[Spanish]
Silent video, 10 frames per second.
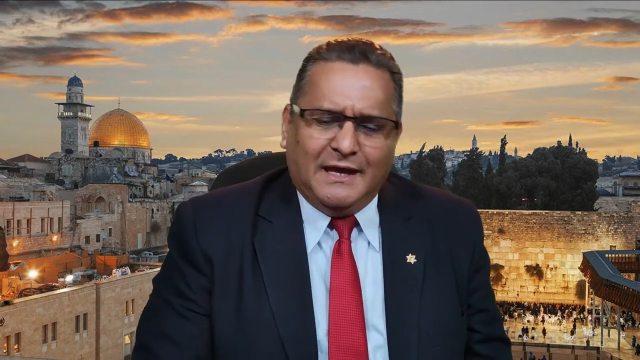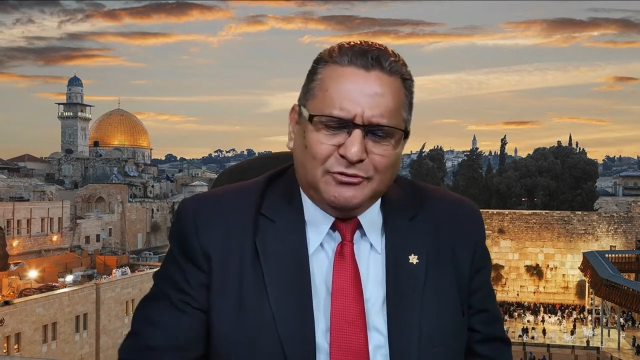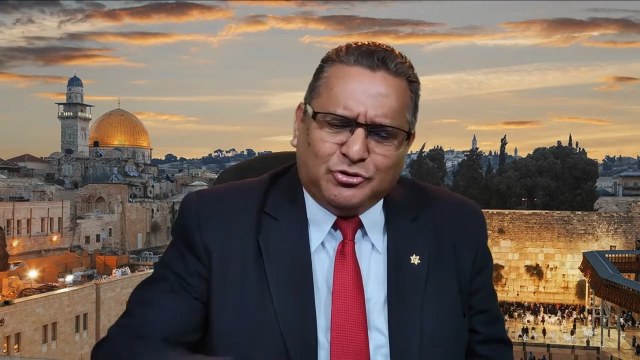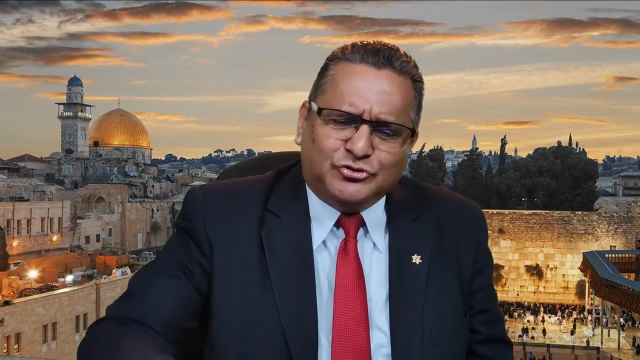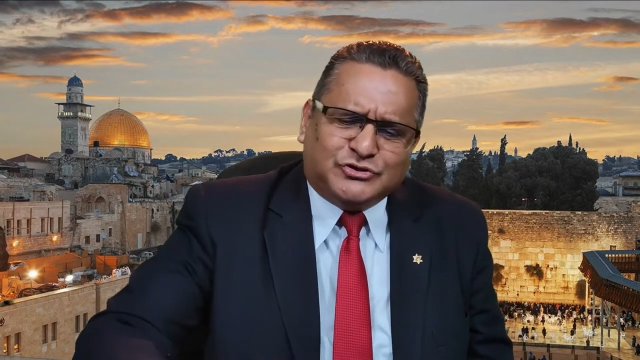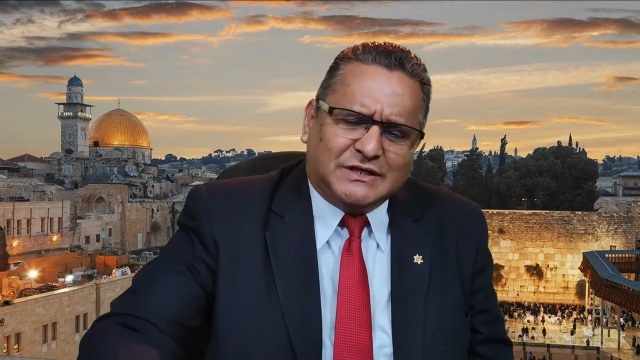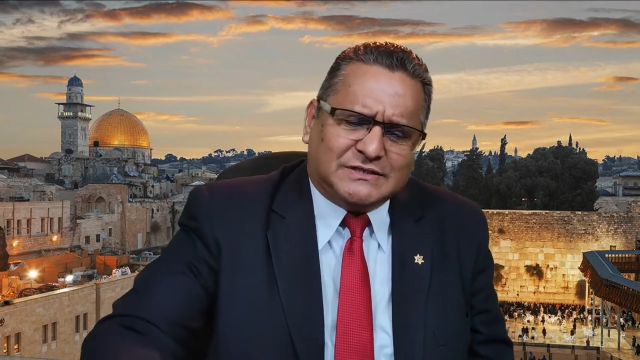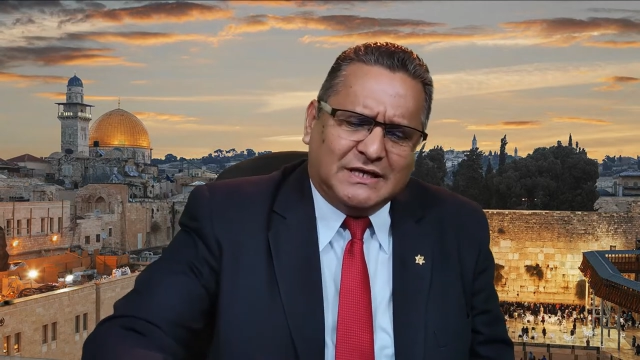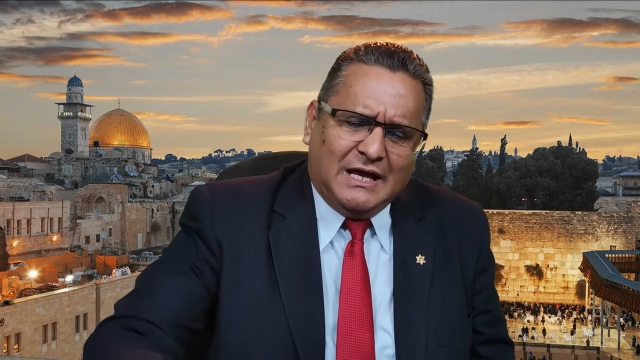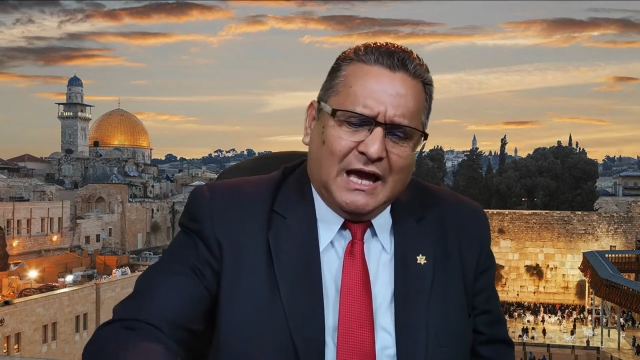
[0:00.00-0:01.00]

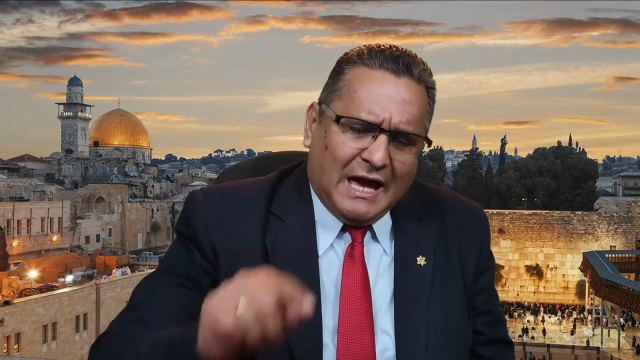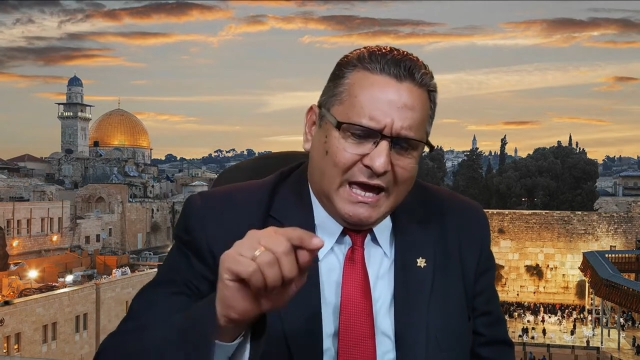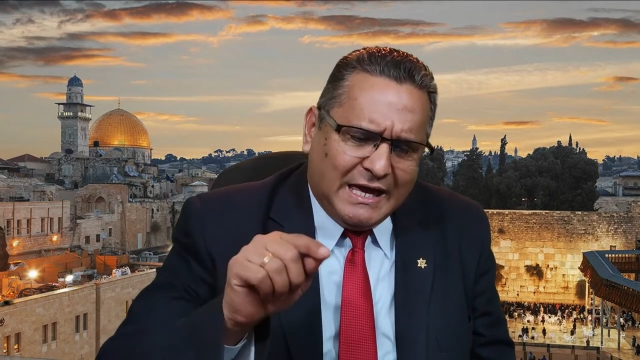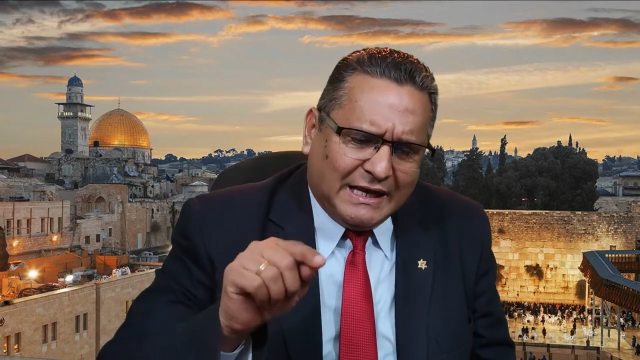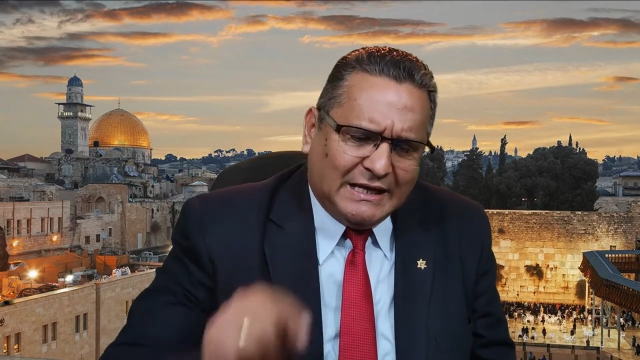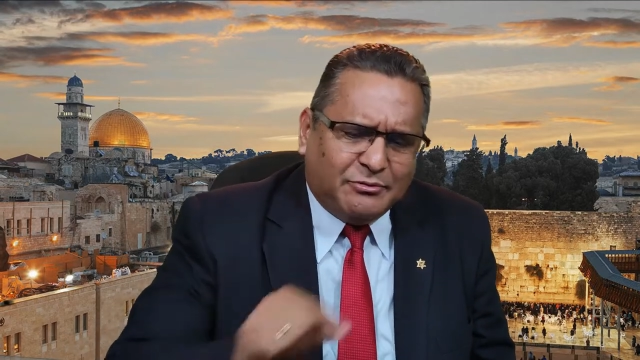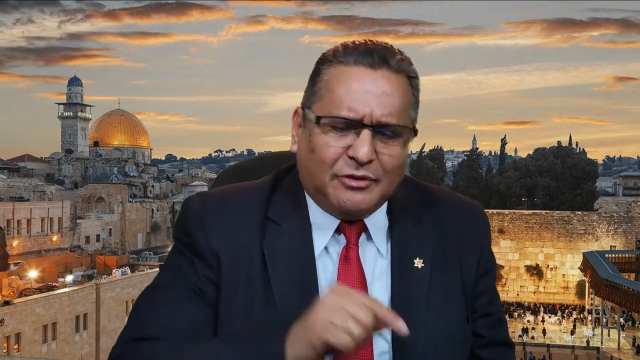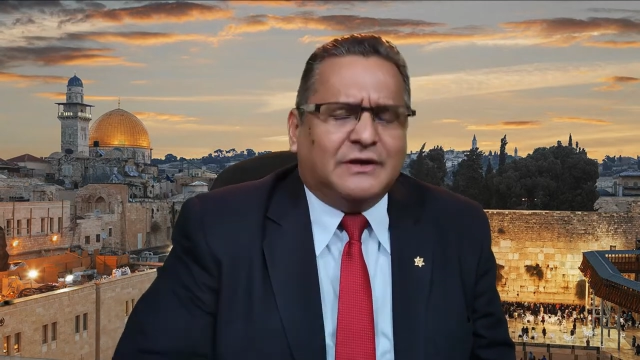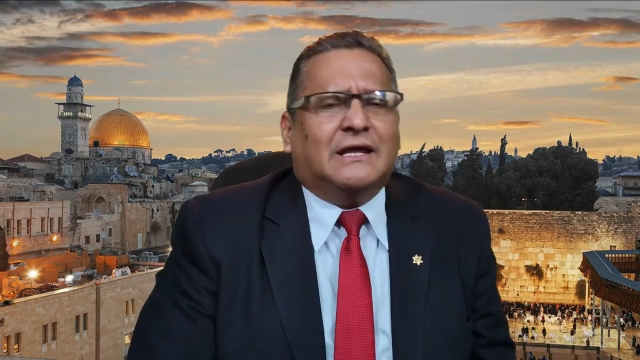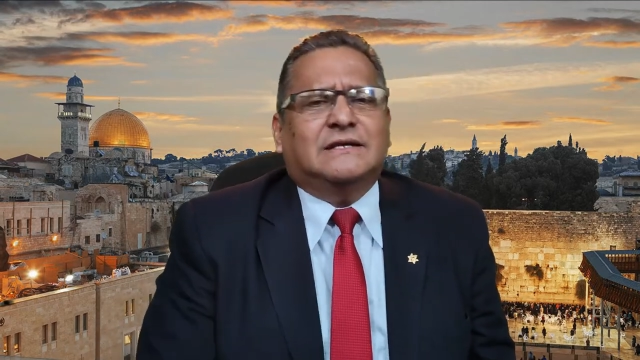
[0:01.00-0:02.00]
Entonces, en el
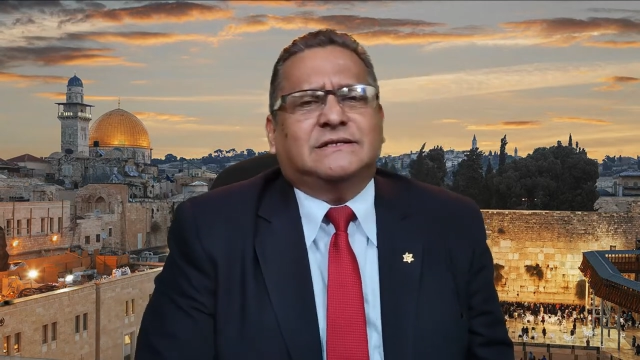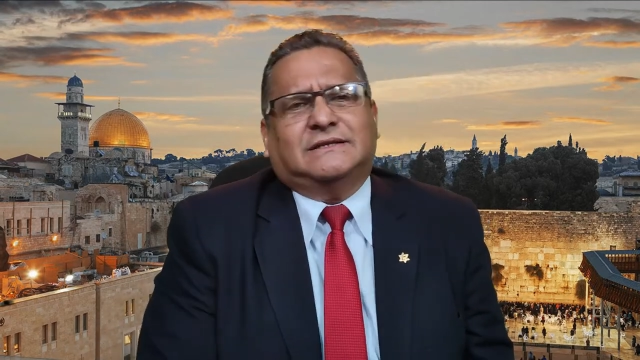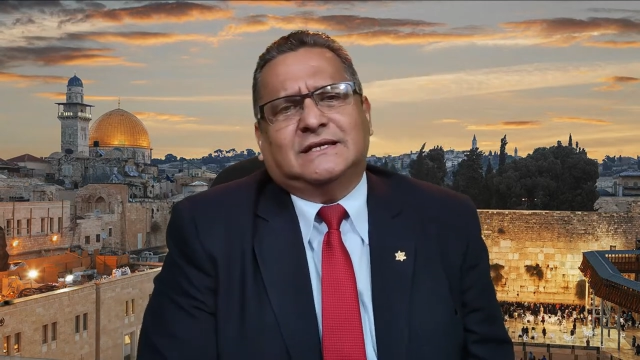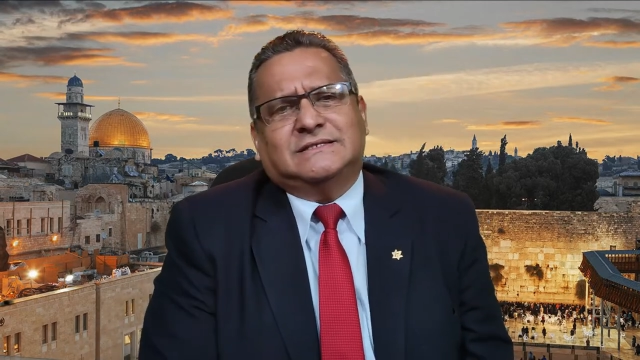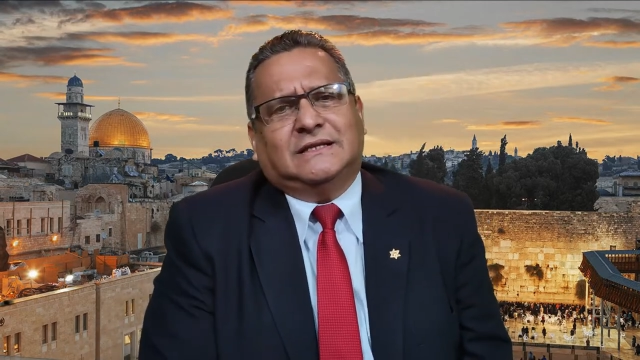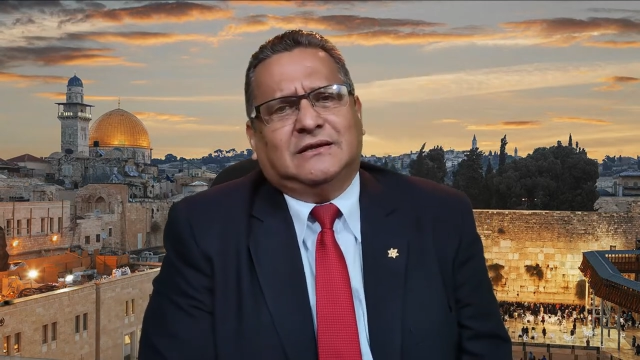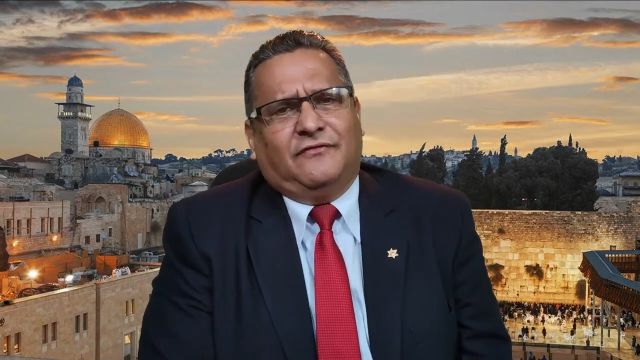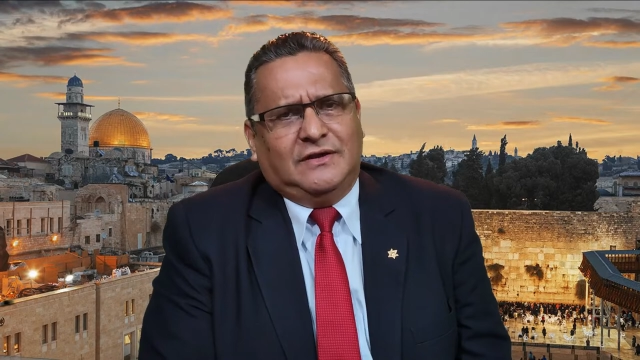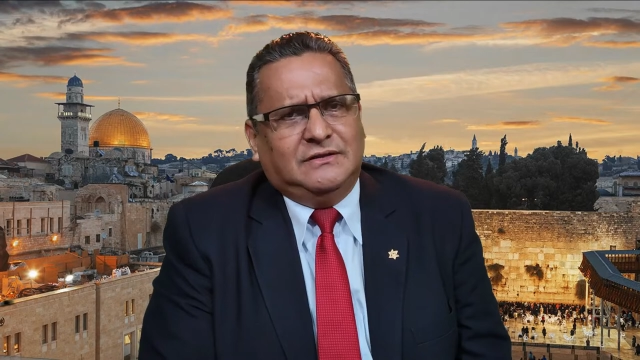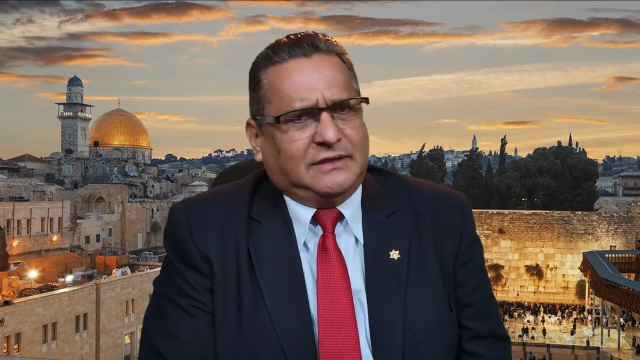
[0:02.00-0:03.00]
libro de Eclesiastés
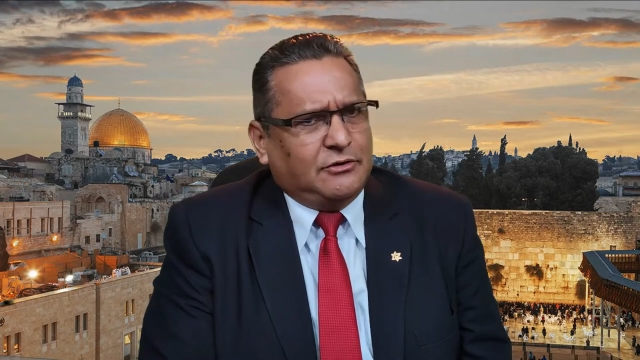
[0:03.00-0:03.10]
7:20